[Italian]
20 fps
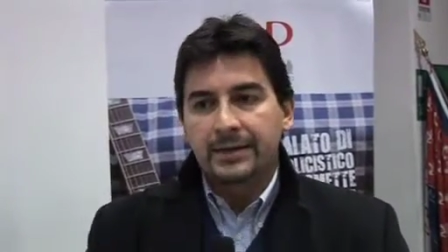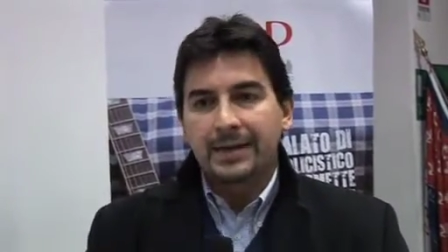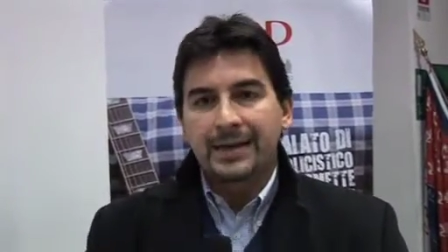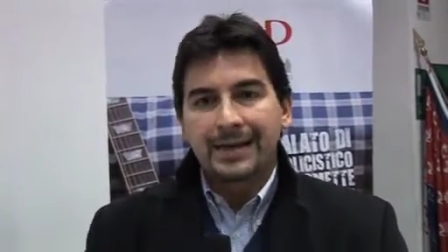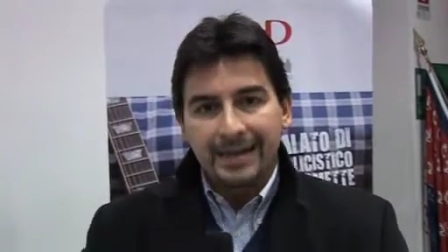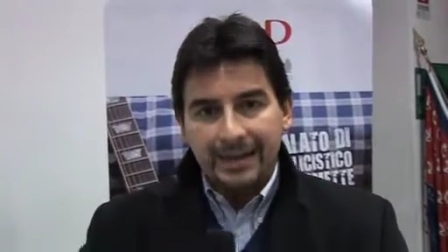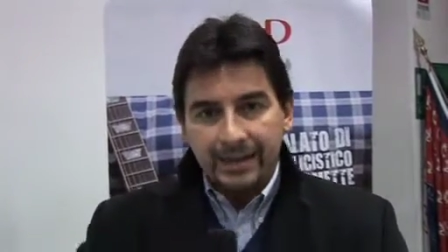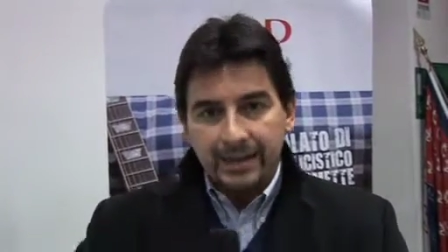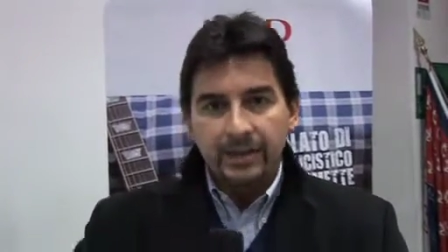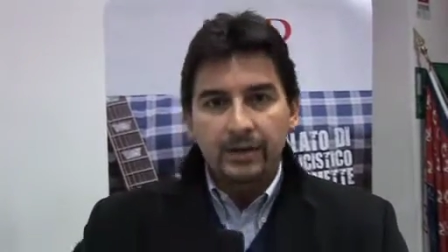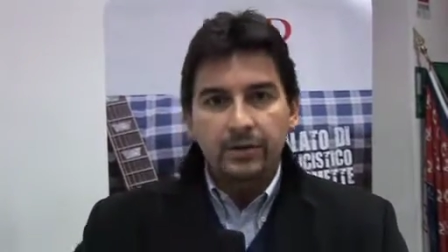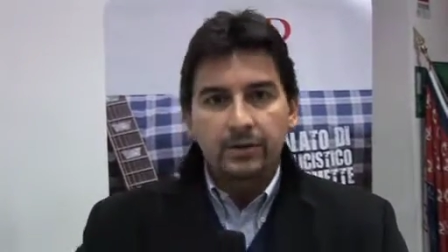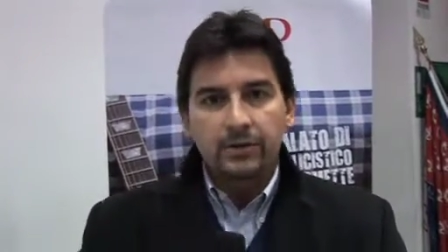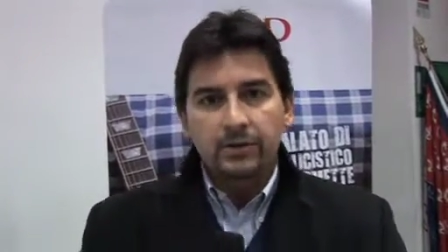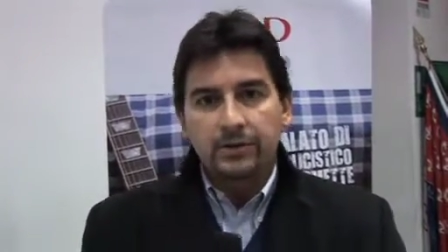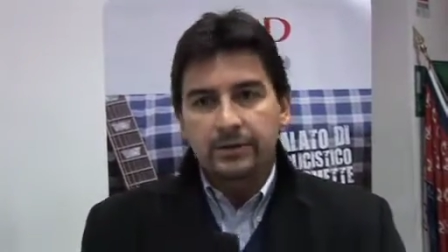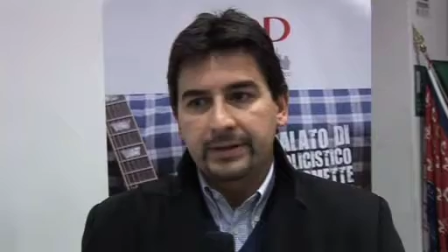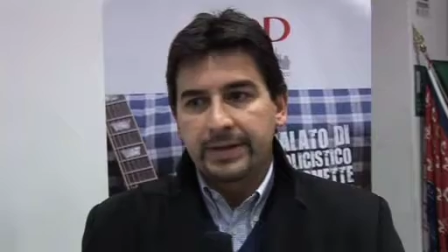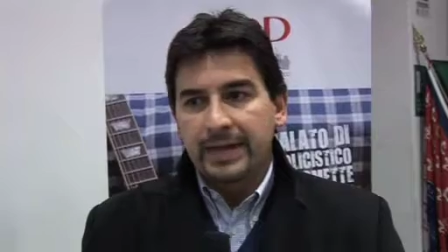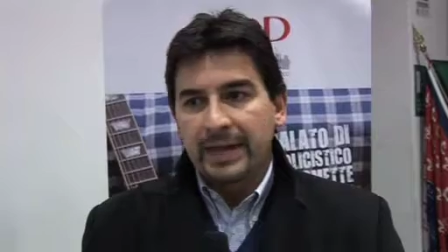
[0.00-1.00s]

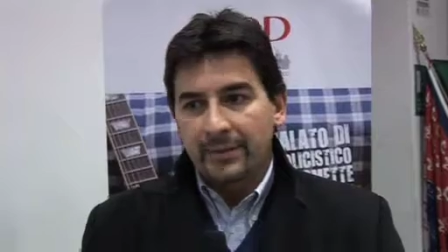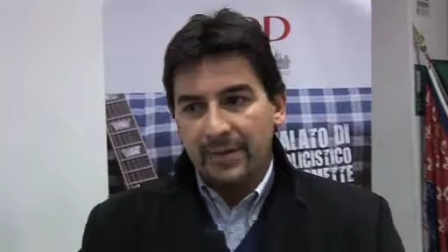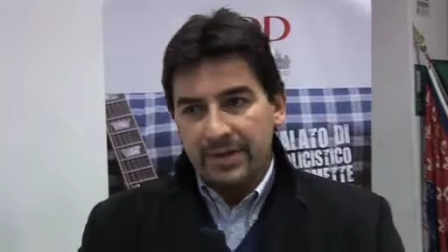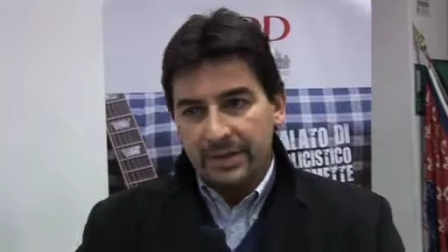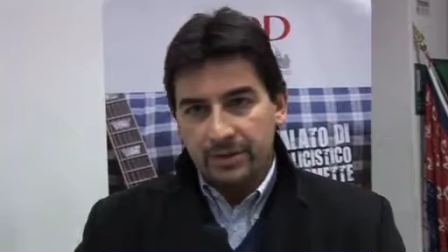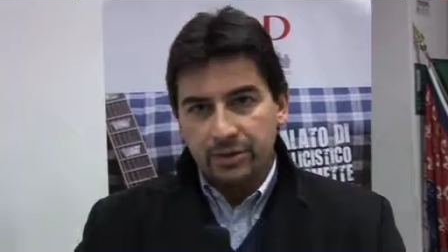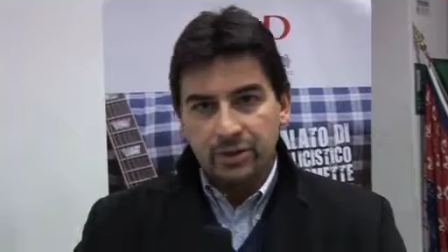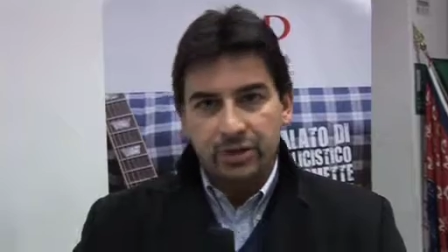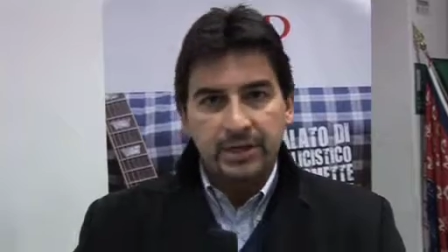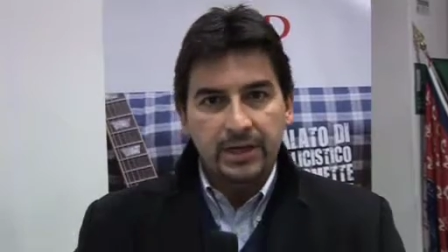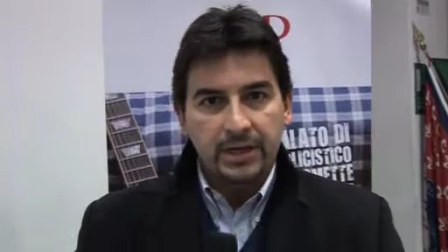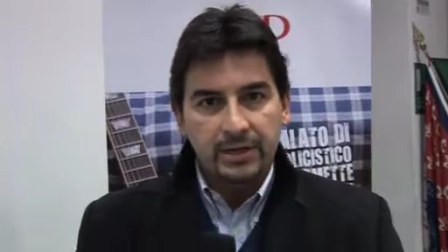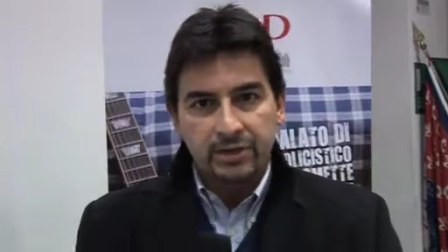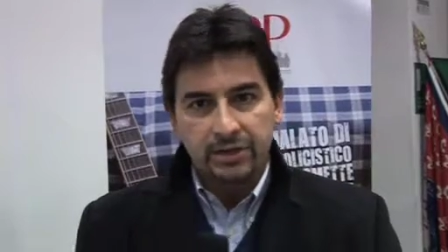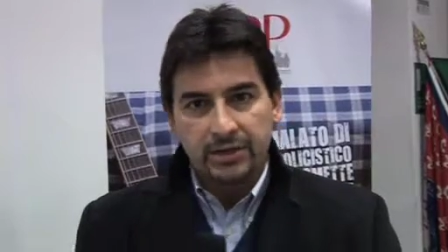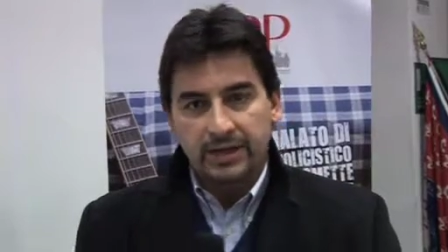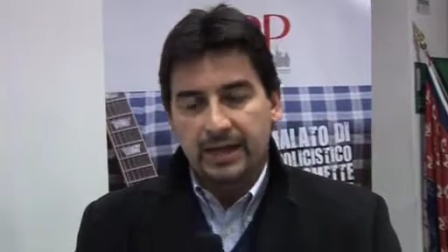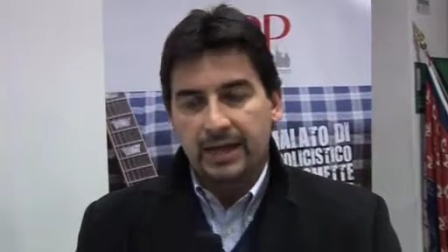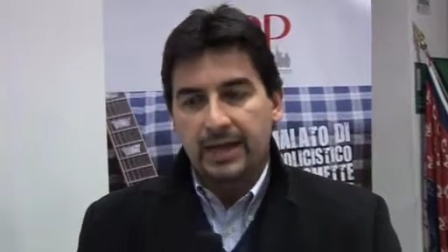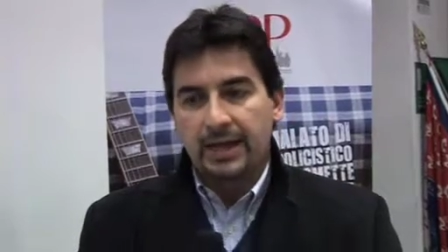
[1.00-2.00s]
clinico della medicina in
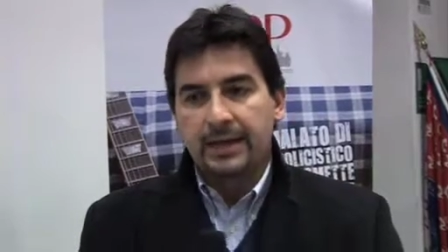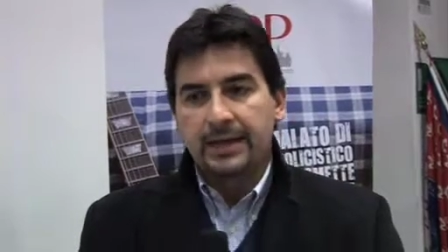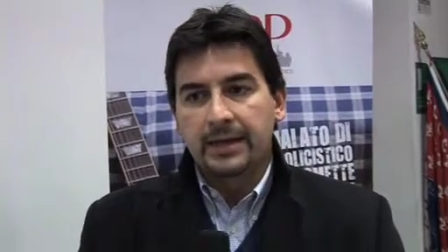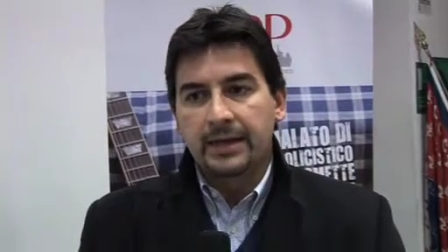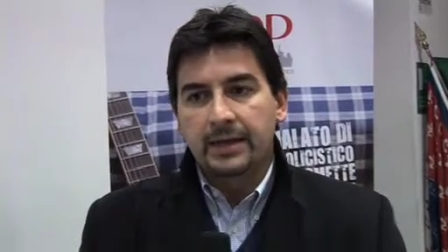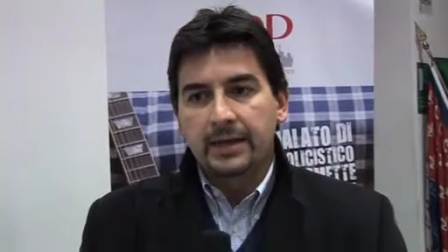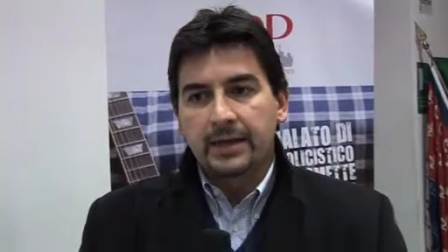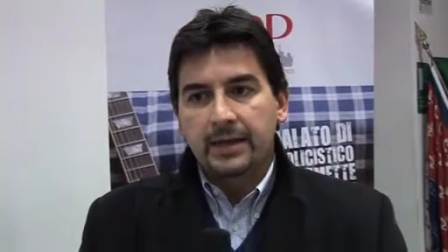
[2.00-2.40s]
generale.